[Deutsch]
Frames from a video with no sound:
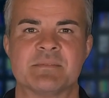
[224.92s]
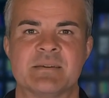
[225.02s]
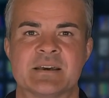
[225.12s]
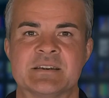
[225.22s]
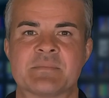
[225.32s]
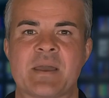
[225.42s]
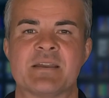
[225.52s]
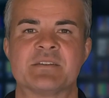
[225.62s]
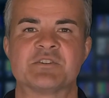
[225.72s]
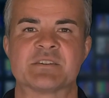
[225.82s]
Das ist
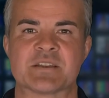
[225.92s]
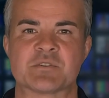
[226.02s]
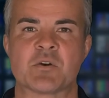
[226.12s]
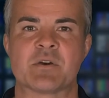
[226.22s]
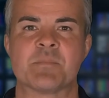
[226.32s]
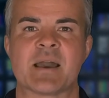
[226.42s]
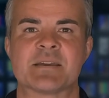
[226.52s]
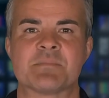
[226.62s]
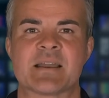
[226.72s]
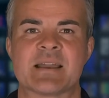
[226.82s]
praktisch der Suche bei
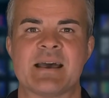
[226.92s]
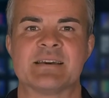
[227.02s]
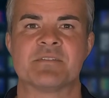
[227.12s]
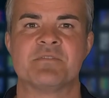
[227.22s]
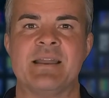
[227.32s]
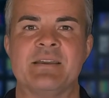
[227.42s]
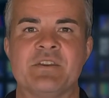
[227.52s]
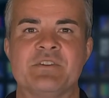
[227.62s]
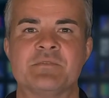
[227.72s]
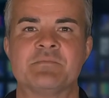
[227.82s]
eBay relativ
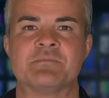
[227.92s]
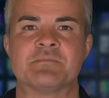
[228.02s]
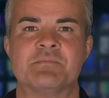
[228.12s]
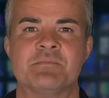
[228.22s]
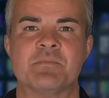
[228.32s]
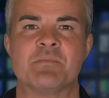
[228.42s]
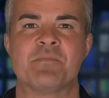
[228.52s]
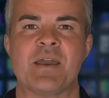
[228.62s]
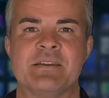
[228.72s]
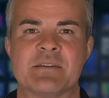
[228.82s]
ähnlich.
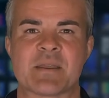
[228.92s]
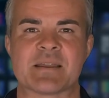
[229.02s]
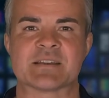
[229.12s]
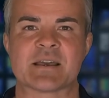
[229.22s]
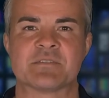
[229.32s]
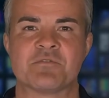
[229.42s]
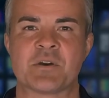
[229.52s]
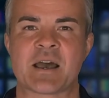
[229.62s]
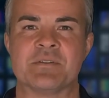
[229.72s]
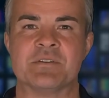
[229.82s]
Weil die Webseite
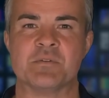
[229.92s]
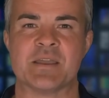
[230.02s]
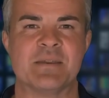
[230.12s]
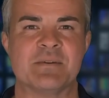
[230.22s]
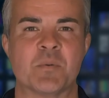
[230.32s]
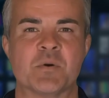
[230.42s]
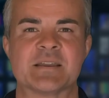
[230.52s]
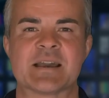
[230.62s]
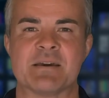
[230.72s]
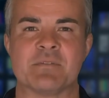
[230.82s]
von Amazon
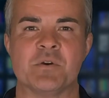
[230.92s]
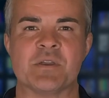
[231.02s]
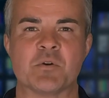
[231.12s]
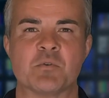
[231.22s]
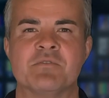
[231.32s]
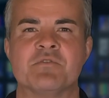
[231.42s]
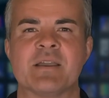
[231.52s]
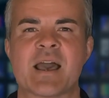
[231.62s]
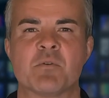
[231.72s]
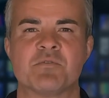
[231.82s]
Angebote in Hülle und
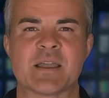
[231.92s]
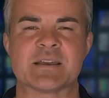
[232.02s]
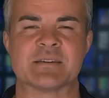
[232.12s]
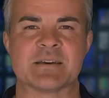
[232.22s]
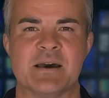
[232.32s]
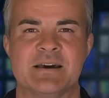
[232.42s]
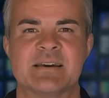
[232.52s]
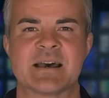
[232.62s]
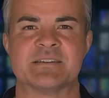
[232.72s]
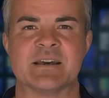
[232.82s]
Fülle aufweist,
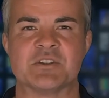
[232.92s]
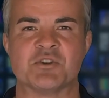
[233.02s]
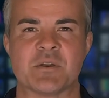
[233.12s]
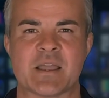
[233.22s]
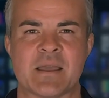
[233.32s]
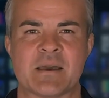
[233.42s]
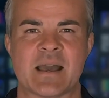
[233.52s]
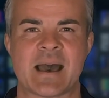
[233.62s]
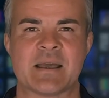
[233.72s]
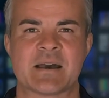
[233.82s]
ist er sehr schwer,
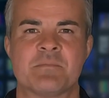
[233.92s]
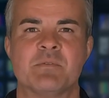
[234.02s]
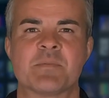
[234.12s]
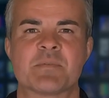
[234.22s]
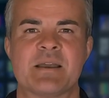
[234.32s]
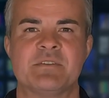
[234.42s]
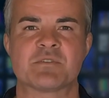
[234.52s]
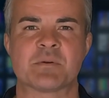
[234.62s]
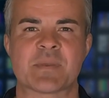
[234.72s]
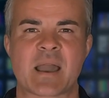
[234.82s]
alle im Überblick
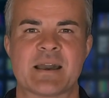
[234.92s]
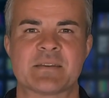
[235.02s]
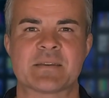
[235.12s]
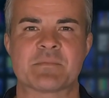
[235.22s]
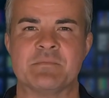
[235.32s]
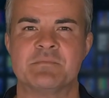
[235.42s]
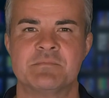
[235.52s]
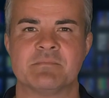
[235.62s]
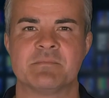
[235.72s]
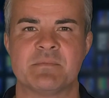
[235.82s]
zu überhalten.
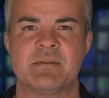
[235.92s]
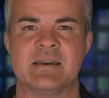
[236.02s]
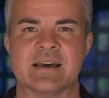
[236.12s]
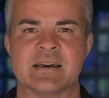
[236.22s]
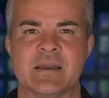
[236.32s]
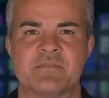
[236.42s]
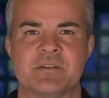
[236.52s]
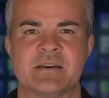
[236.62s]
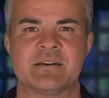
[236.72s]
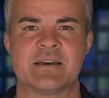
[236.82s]
Deshalb
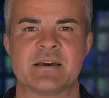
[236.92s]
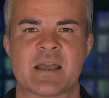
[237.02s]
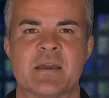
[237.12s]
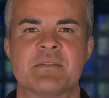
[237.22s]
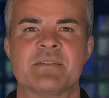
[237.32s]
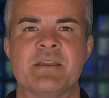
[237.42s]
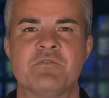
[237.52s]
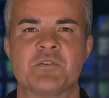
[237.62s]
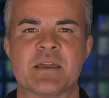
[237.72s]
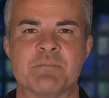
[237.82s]
findet jeder den
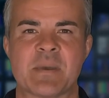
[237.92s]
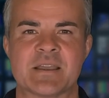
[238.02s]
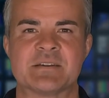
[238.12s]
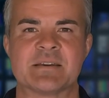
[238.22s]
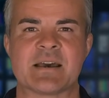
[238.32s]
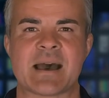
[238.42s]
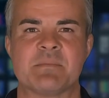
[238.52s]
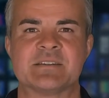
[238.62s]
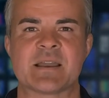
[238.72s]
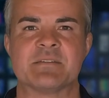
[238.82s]
für ihn passenden
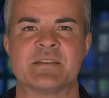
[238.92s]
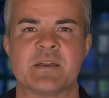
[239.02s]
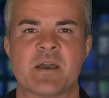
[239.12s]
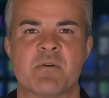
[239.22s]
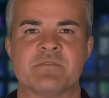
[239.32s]
Amazon Deal auf